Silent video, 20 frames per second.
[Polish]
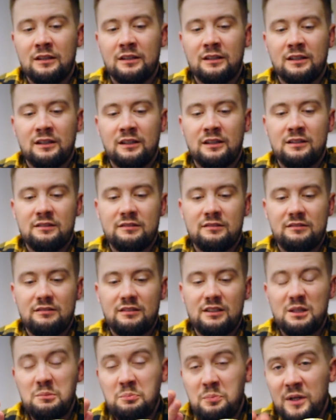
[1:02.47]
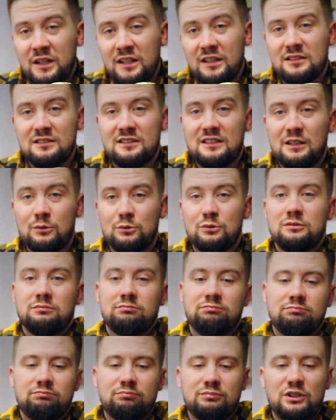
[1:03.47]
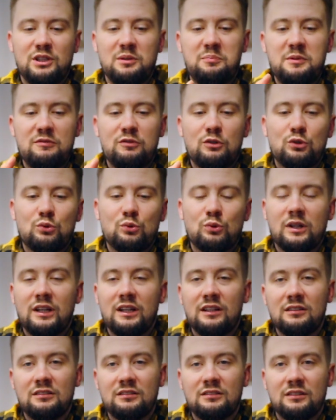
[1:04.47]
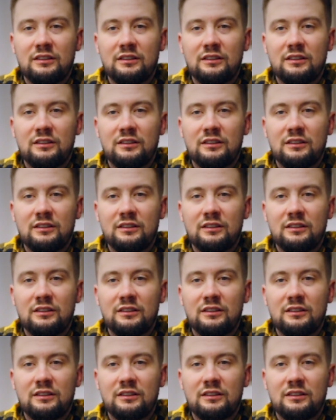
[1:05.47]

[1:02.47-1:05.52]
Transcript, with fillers: E, Imperial Stout, czyli piwo, które